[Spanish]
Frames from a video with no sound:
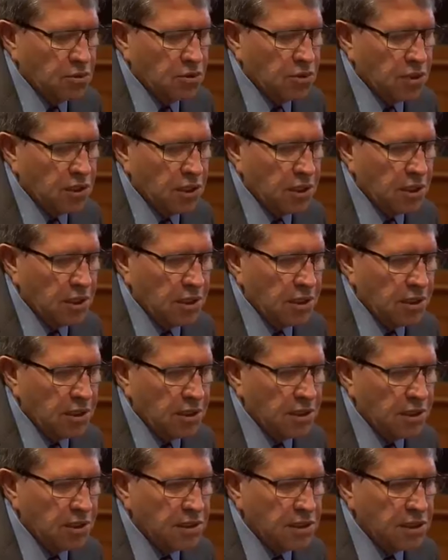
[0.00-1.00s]
eso
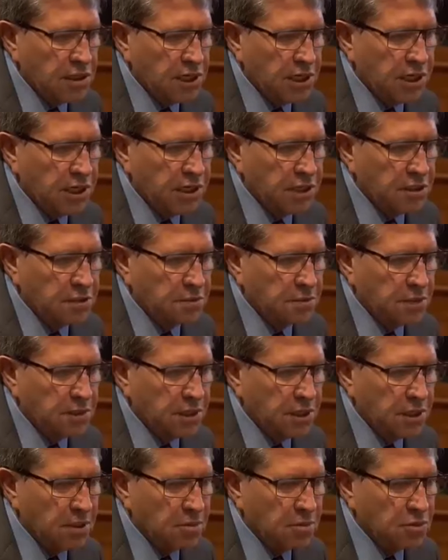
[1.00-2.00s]
hoy
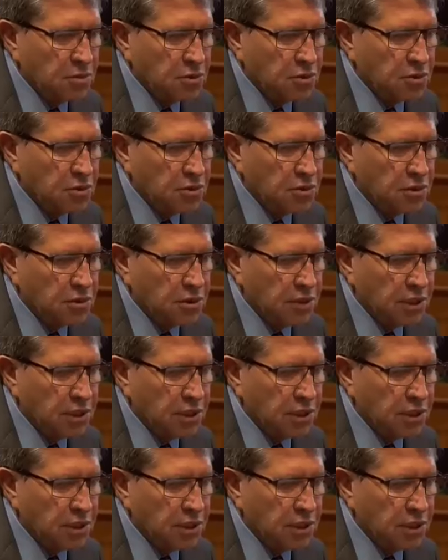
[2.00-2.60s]
voy a